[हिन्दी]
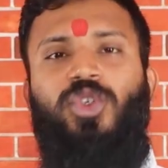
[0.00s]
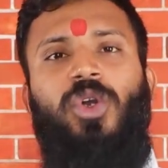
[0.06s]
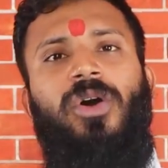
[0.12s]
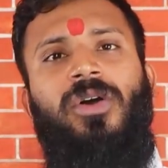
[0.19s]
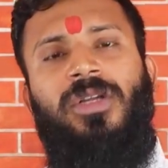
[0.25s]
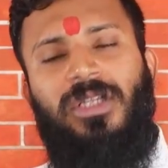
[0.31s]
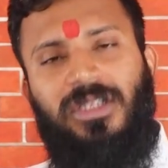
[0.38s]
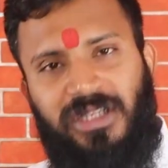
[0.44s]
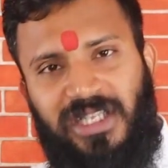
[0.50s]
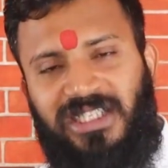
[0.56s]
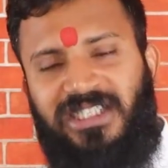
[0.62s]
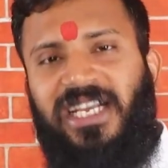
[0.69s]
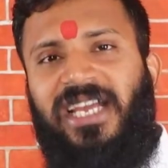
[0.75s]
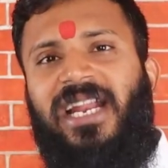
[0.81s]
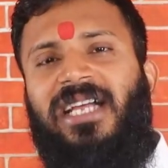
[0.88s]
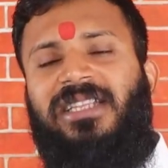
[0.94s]
जो
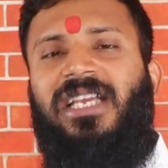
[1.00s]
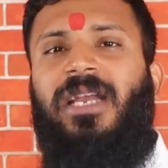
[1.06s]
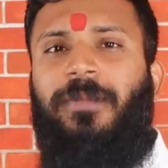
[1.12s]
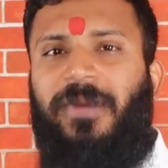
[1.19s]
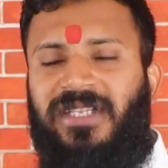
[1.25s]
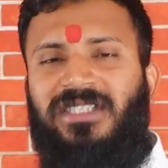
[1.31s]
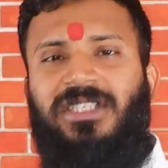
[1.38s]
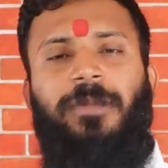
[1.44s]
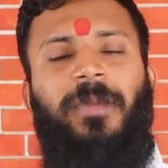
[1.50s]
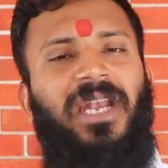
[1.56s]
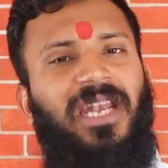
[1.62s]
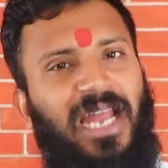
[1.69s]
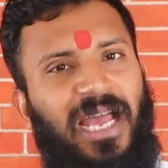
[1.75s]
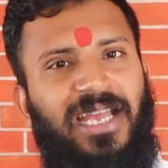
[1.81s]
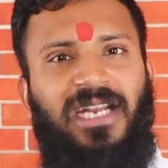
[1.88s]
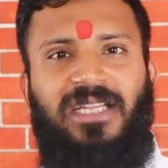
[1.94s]
तिचेरा थे
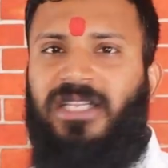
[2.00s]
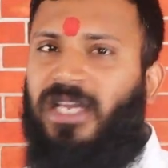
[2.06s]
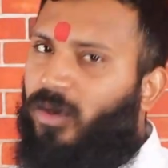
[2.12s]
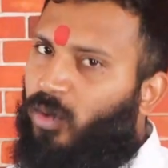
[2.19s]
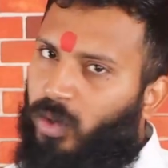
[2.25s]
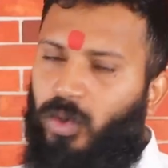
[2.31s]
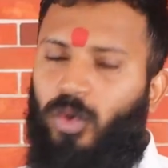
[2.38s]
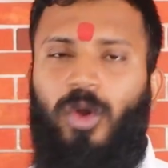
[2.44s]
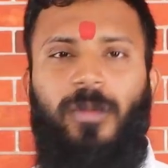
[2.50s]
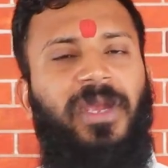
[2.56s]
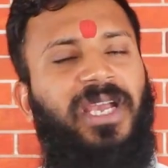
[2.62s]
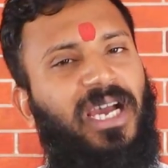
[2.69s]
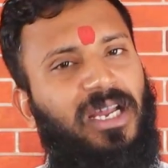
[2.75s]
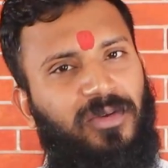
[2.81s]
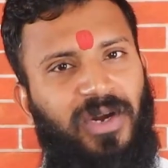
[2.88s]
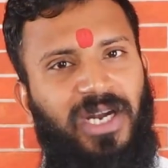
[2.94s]
प्रिंसिपल नायर थे उनको भी
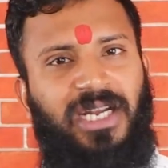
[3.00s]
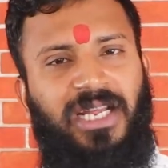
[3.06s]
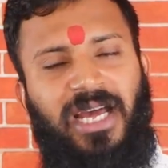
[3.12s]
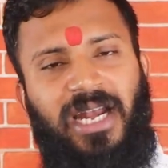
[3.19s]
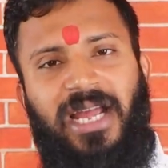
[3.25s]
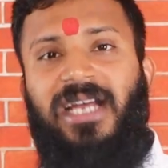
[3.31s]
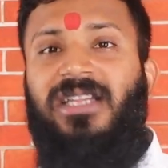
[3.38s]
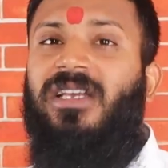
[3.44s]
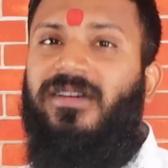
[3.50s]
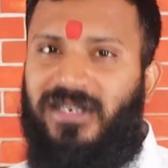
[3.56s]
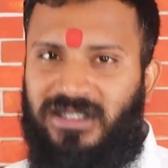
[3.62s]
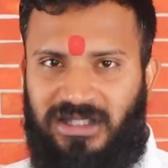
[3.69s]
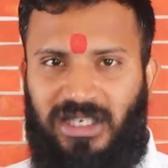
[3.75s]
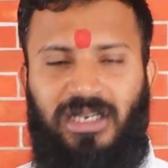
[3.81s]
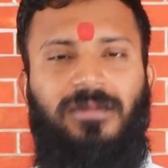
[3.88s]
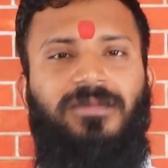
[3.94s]
कन्वर्ट कराया देवर
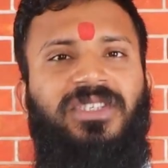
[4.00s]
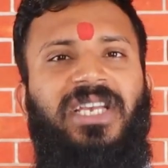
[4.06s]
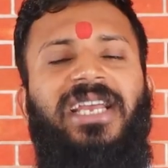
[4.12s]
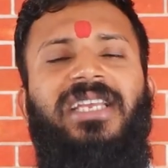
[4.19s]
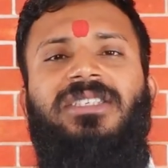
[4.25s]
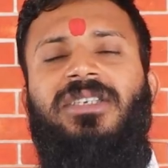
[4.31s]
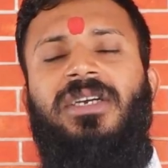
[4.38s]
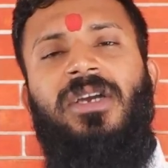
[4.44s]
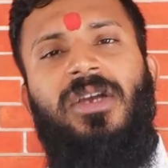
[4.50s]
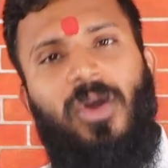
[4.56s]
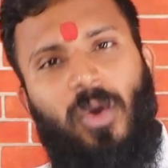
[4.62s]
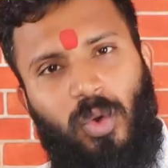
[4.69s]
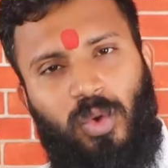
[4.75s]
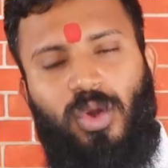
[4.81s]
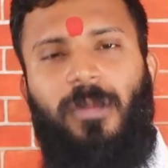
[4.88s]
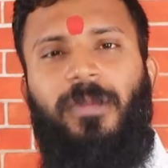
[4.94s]
सरकमसाइज
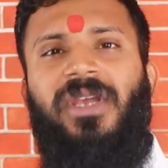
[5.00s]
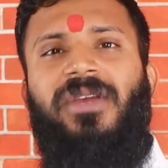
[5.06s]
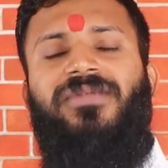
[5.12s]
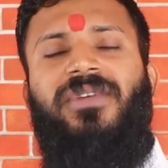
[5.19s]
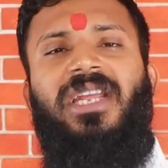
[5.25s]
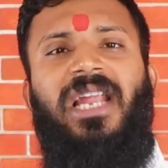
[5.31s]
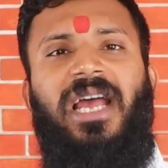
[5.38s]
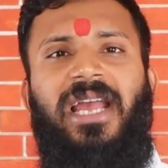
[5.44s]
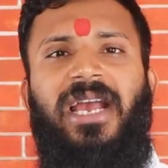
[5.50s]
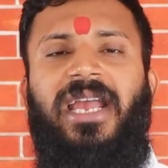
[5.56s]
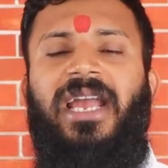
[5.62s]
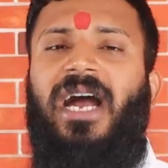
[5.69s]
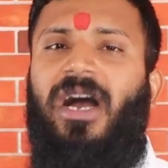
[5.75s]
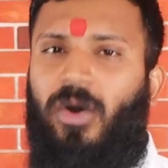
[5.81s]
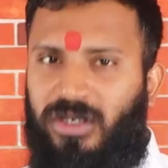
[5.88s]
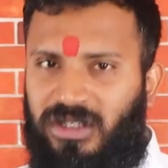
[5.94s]
उनको बीफ खिलाया
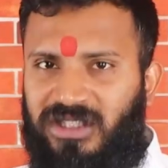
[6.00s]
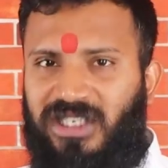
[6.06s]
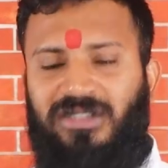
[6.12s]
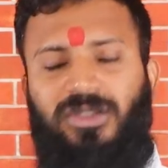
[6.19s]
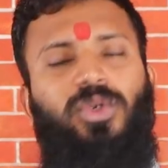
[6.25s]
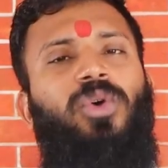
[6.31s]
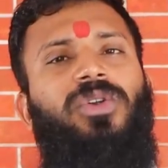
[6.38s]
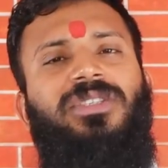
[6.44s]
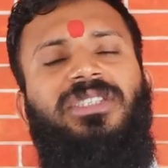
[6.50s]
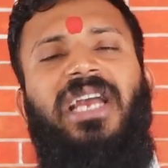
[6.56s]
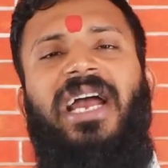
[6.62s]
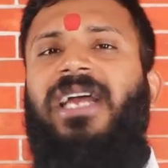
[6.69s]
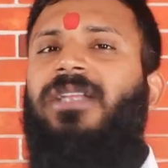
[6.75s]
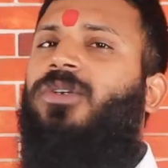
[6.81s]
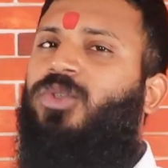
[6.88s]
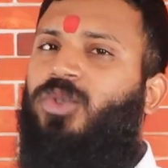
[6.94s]
गया और इसका सोर्स क्या
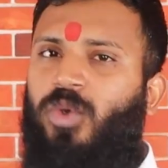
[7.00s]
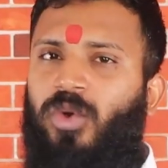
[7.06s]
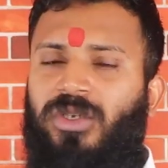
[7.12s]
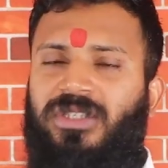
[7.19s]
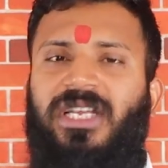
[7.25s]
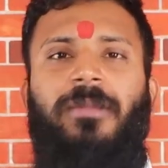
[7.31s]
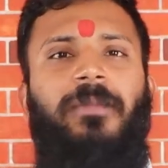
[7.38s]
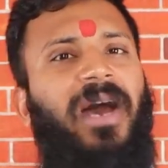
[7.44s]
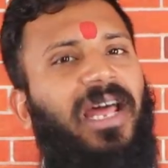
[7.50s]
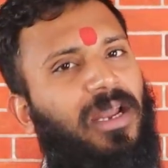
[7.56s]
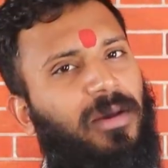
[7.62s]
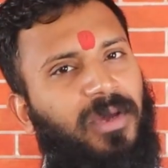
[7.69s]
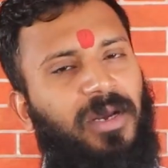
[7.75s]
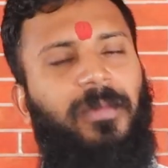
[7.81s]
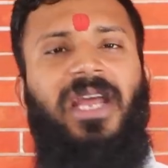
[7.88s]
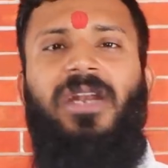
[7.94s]
है तो सोर्स है
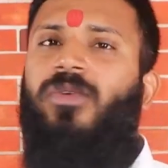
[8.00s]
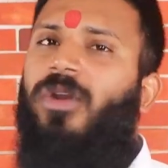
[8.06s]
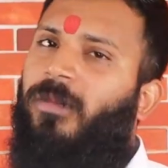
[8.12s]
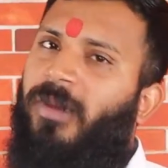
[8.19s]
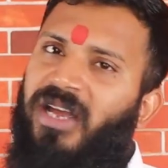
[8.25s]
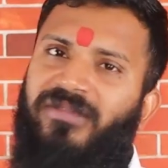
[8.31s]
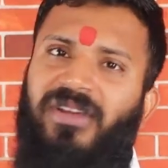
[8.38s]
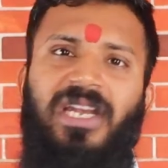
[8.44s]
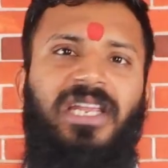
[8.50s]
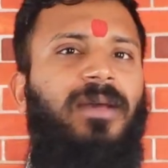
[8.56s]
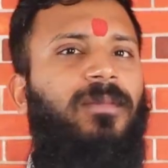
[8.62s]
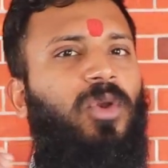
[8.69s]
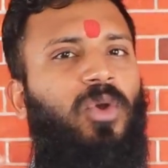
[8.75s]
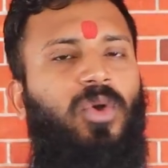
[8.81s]
मालावर मैनुअल बाई विलियम